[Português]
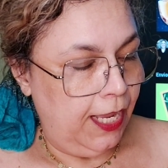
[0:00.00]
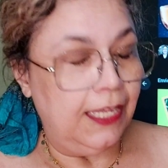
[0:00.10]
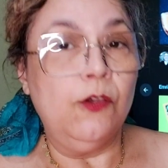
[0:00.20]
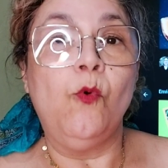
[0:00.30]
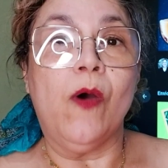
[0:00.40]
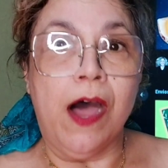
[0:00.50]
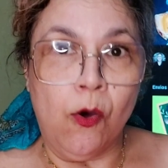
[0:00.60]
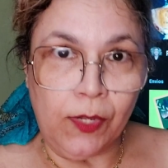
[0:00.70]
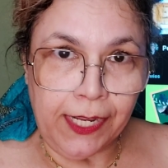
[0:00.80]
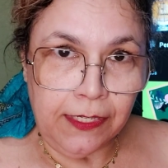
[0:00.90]
E o
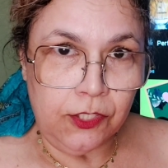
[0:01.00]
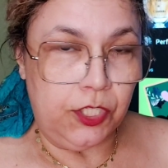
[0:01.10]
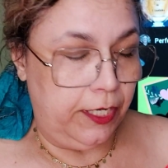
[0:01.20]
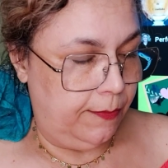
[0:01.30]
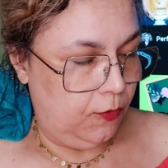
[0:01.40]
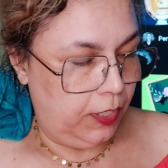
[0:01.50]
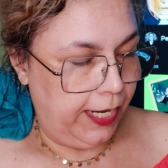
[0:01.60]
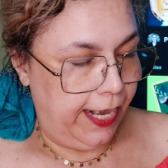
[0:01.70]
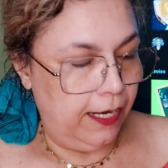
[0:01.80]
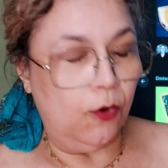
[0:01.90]
Aura de Thierry
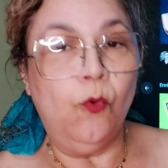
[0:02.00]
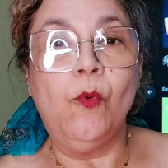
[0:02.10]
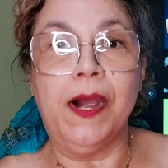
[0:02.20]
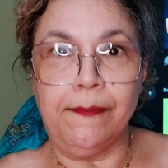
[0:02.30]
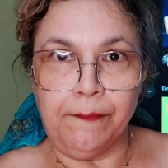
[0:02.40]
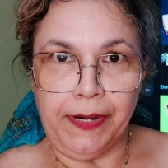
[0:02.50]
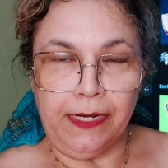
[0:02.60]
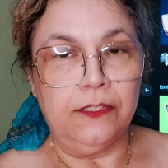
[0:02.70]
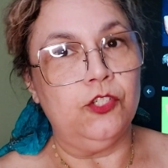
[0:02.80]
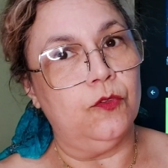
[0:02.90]
Mugler, um
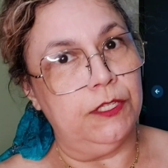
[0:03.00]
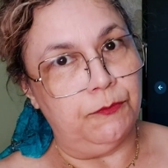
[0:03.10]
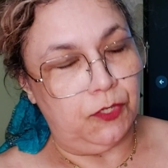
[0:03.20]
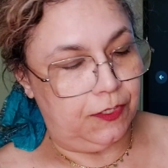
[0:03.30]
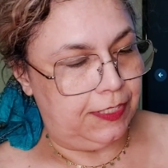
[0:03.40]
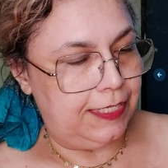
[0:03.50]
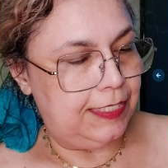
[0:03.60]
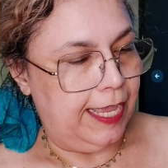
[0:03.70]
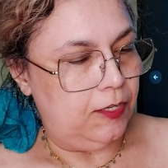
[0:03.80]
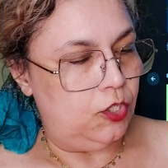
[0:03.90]
âmbar de
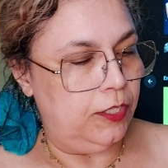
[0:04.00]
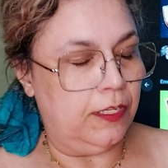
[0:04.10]
2017.